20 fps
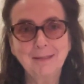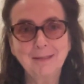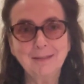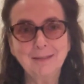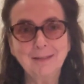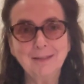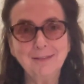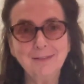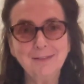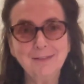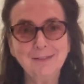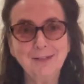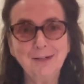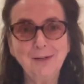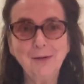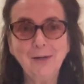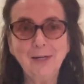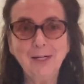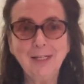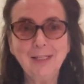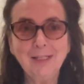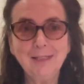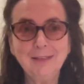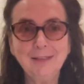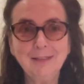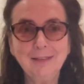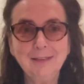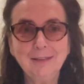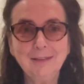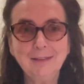Das ist auch
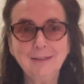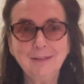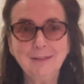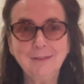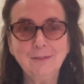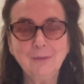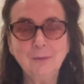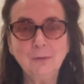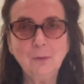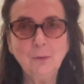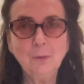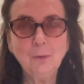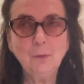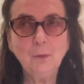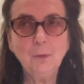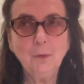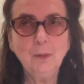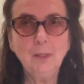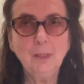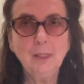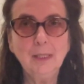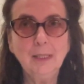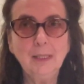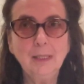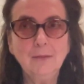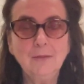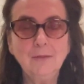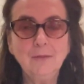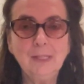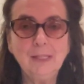ein so
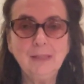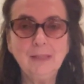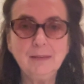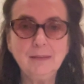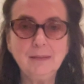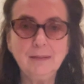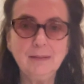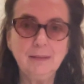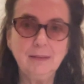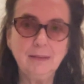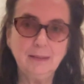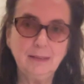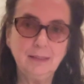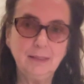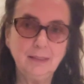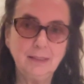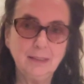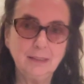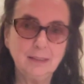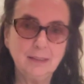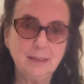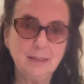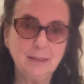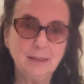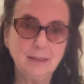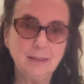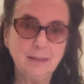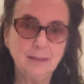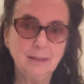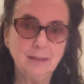
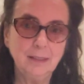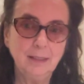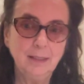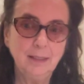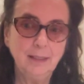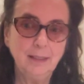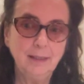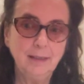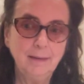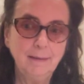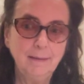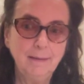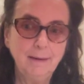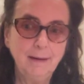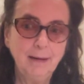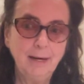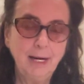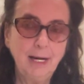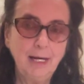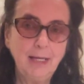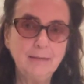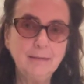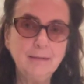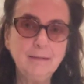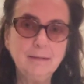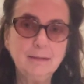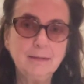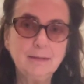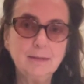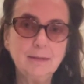wesentlicher
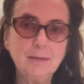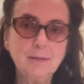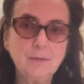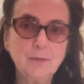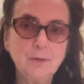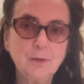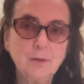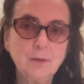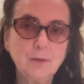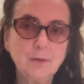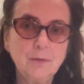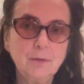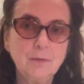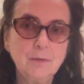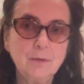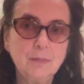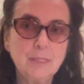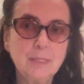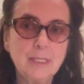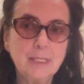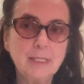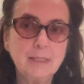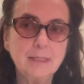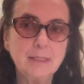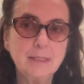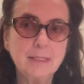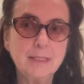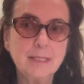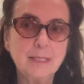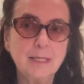Ansatz von Thich
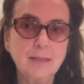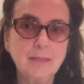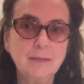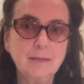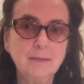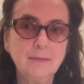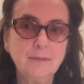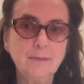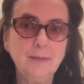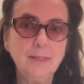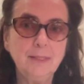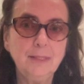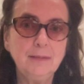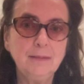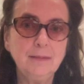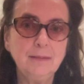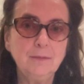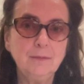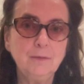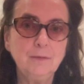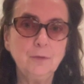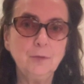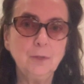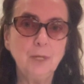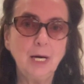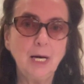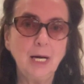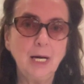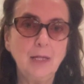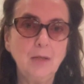Nhat Hanh gewesen
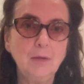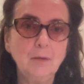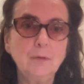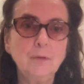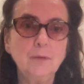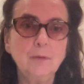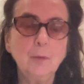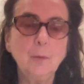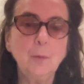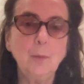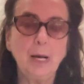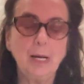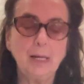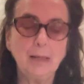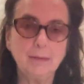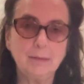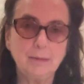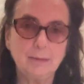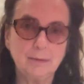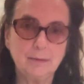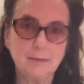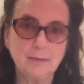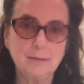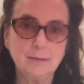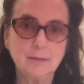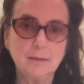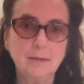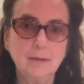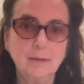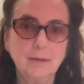für all unsere Praxis.